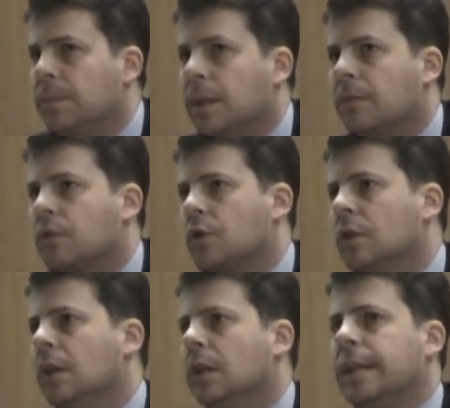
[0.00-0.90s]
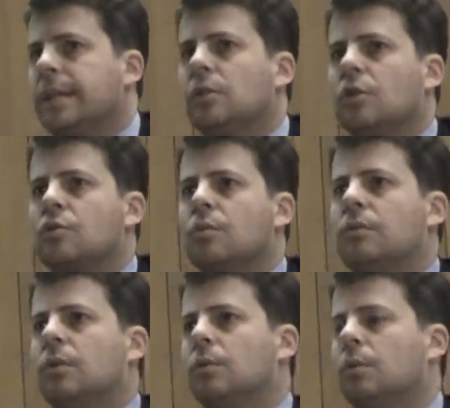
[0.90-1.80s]
Pierwszy, jak doszło
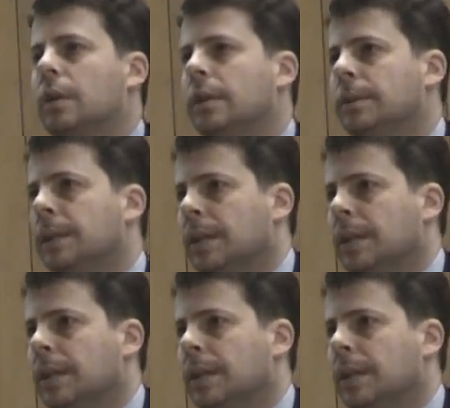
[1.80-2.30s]
w ogóle